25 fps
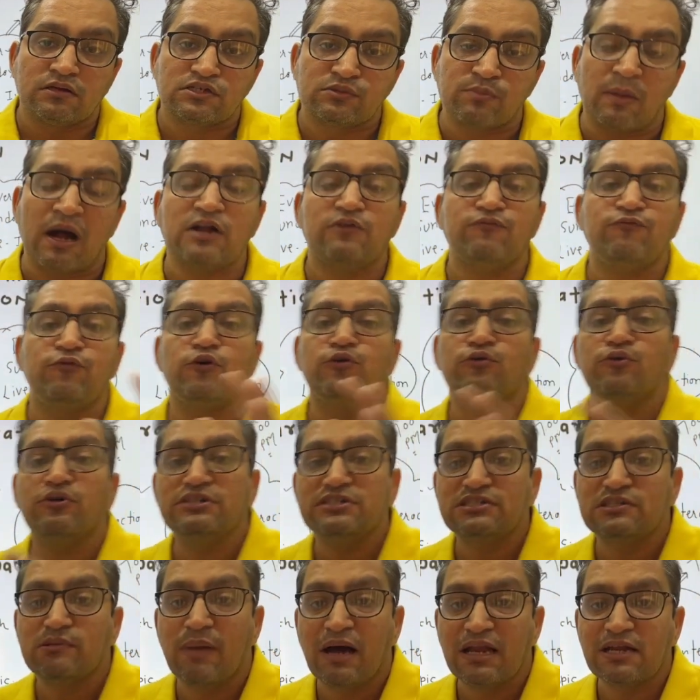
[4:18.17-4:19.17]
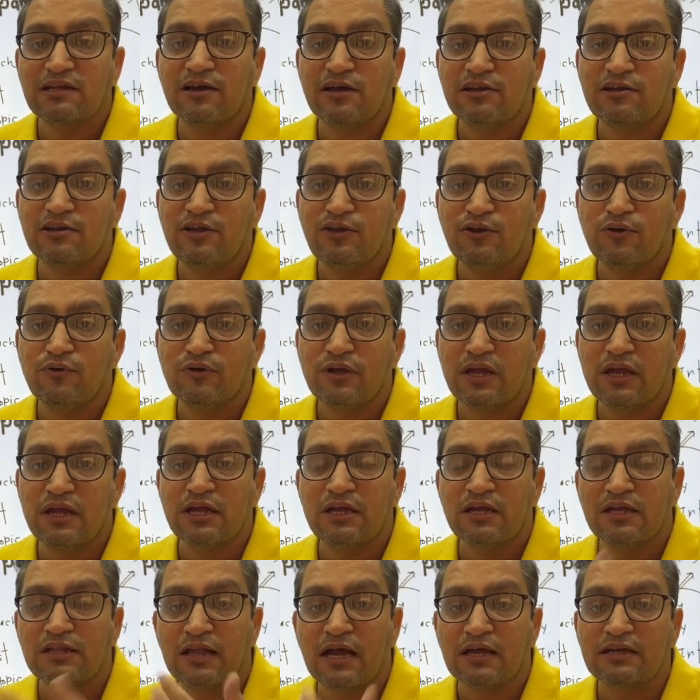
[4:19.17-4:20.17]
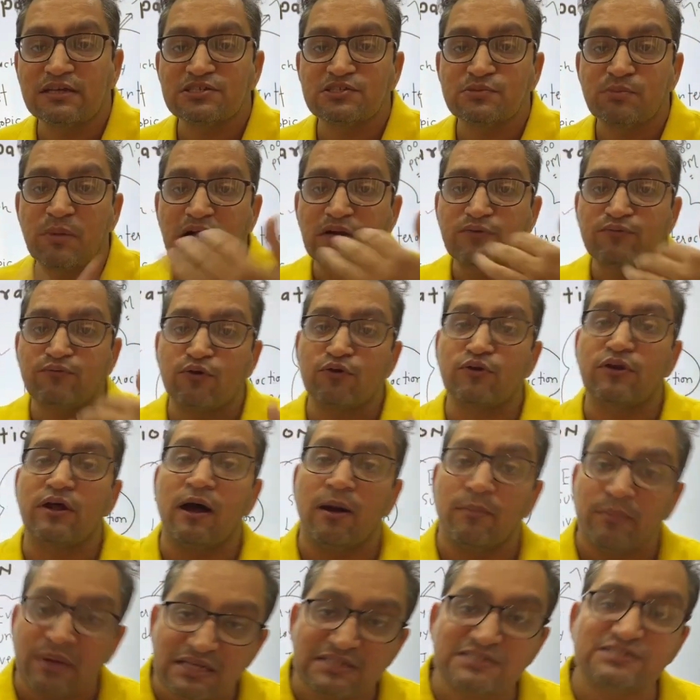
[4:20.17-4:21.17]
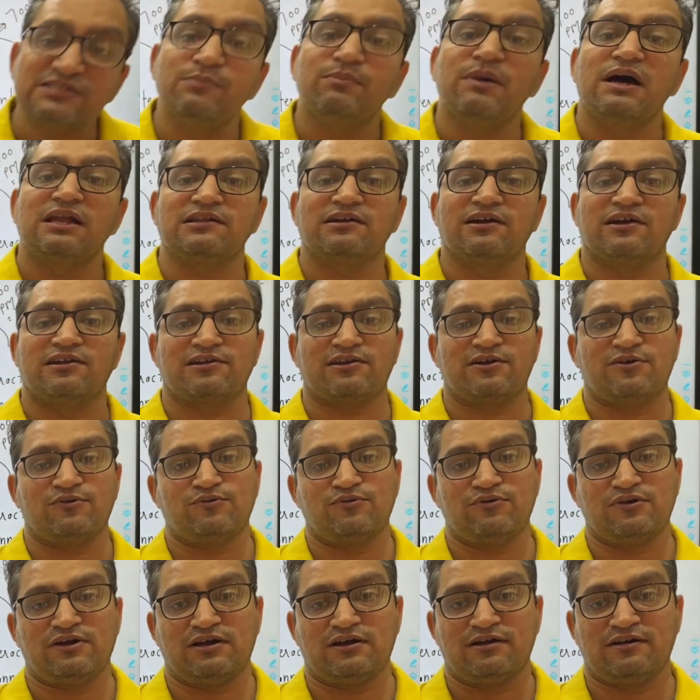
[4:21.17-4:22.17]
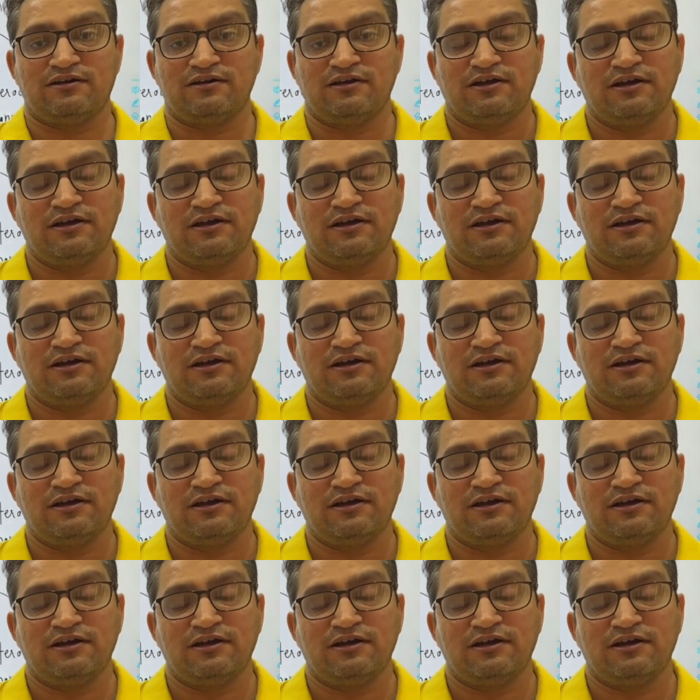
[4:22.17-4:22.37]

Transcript: स्मार्टफोन को इस्तेमाल कर रहे होंगे ना कि स्मार्टफोन हमें इस्तेमाल कर रहा होगा